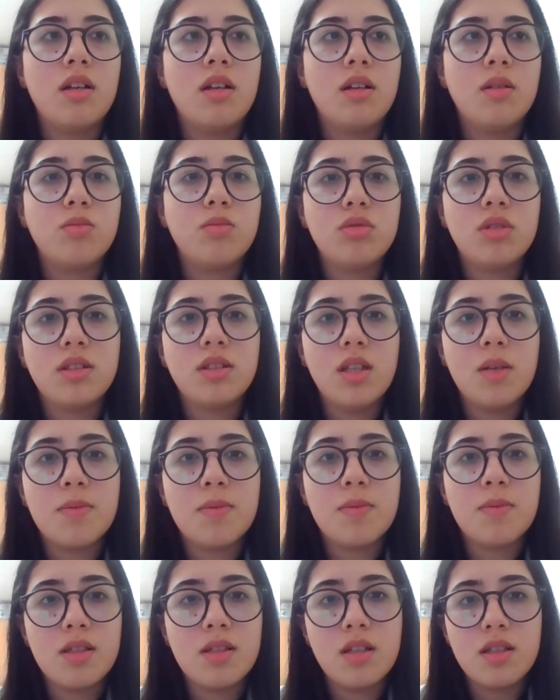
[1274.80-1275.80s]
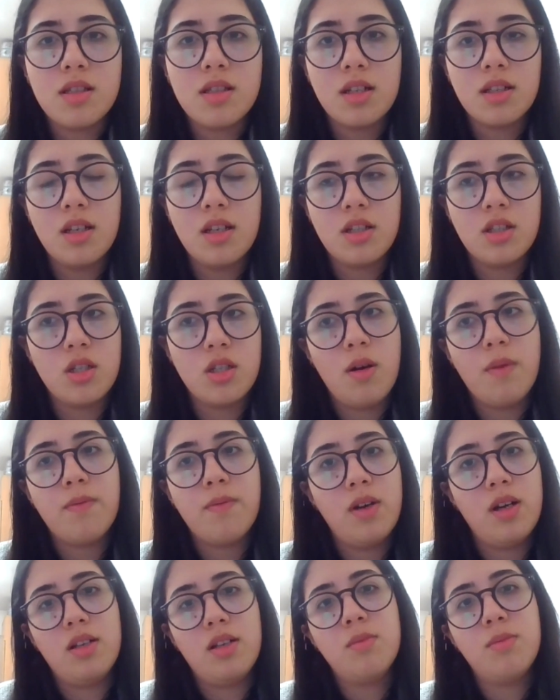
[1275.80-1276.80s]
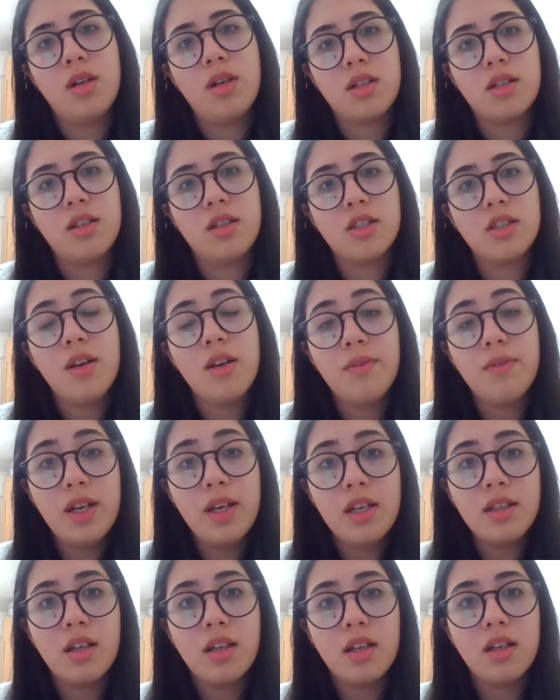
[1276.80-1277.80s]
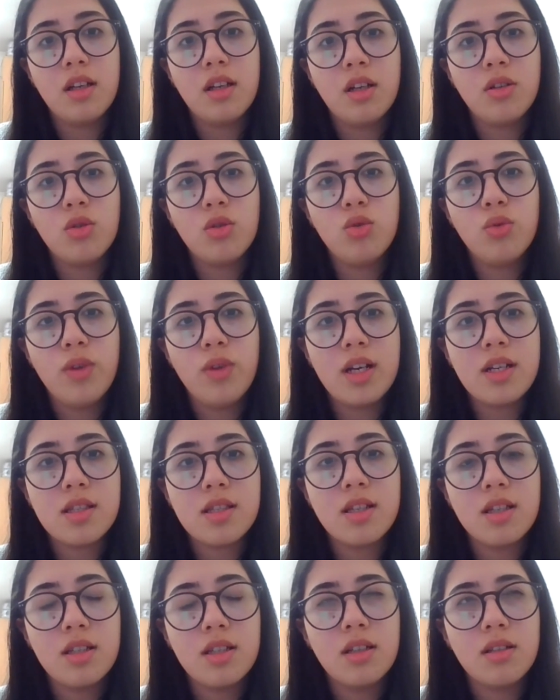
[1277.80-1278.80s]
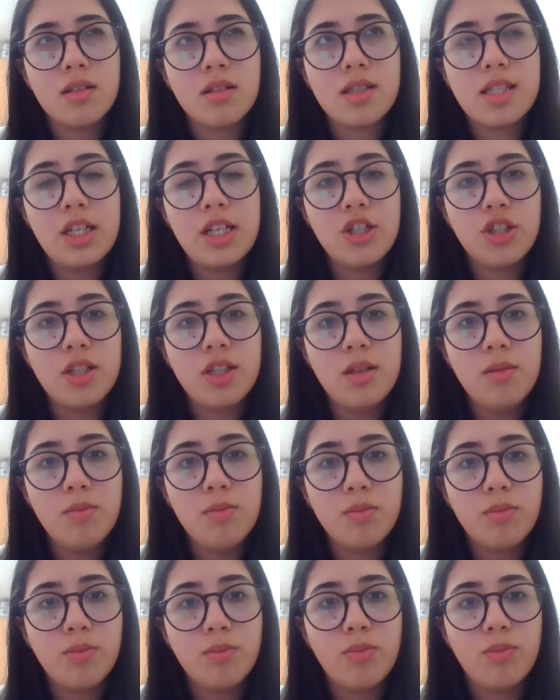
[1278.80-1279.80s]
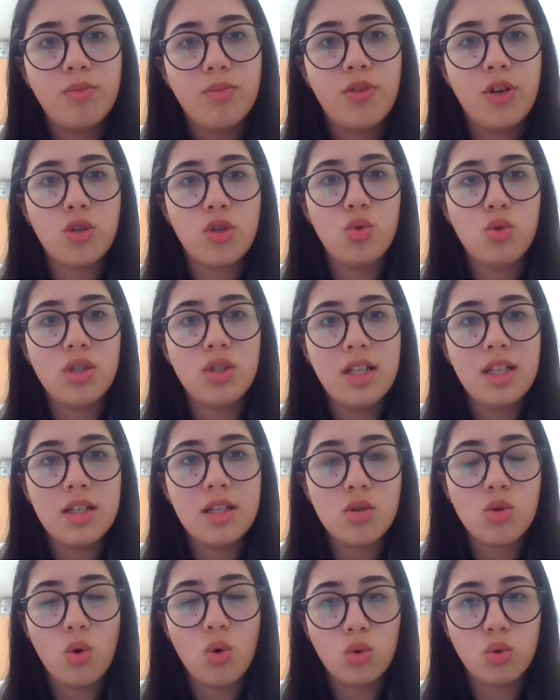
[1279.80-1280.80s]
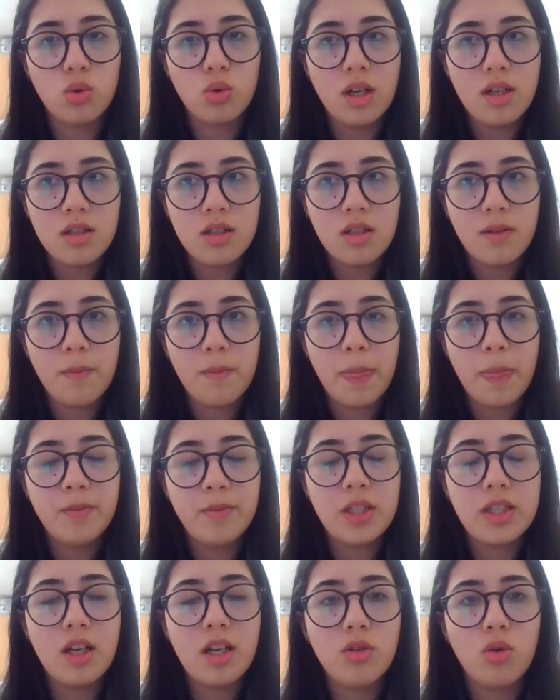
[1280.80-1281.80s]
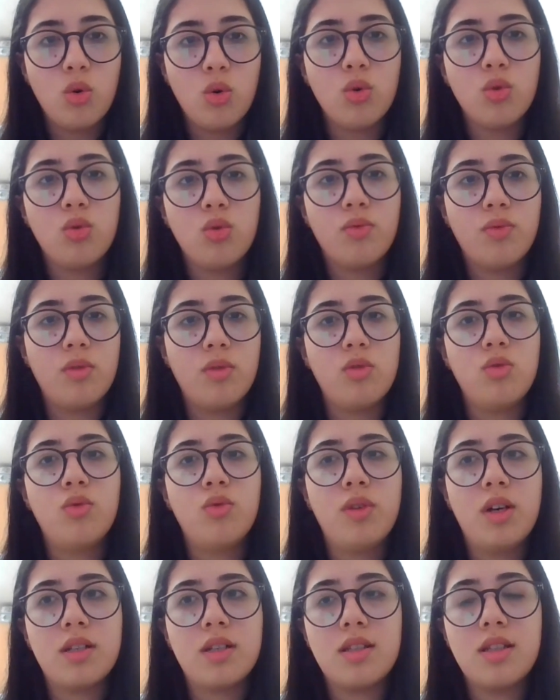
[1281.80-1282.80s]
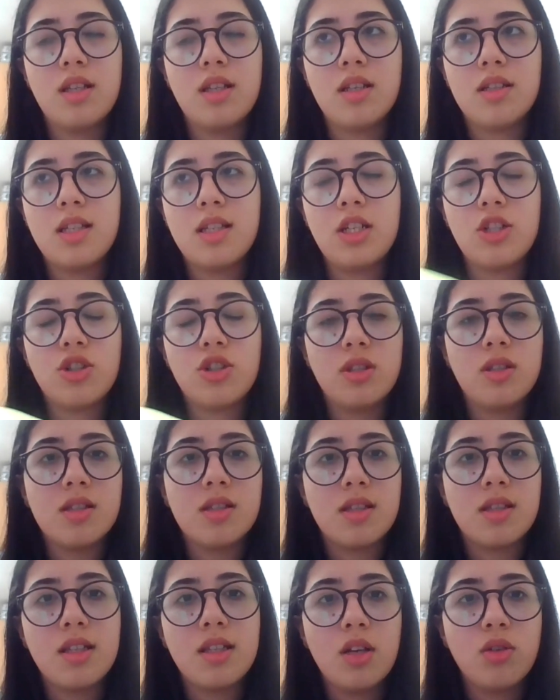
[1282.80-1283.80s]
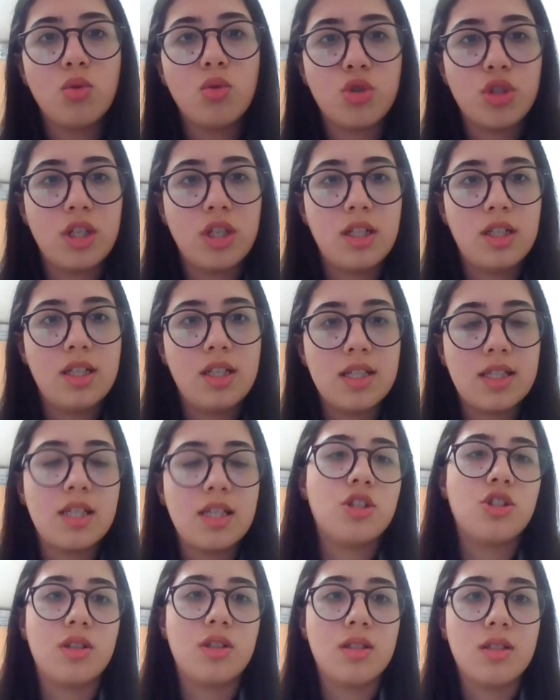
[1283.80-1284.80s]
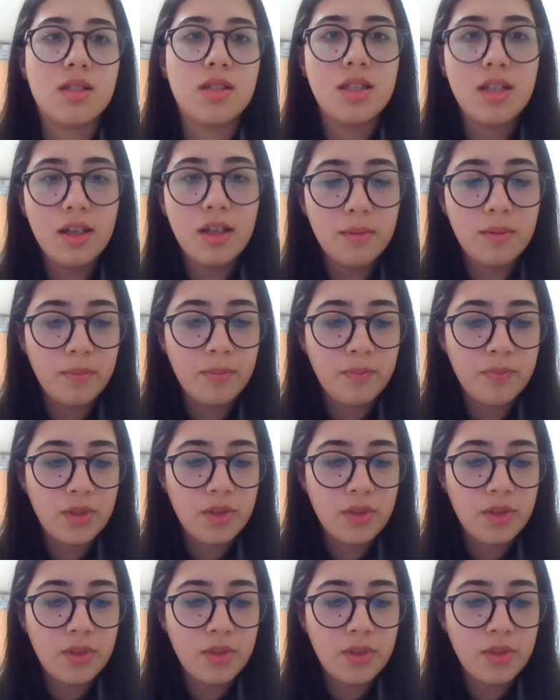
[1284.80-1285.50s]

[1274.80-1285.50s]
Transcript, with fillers: Ee, bunların hepsine tek tek cevap verdim arkadaşlar ve e, üniversitede seçtiğim fakülteleri sordular. Neden o üniversiteleri seçtiniz, neden o şehirleri seçtiniz diye.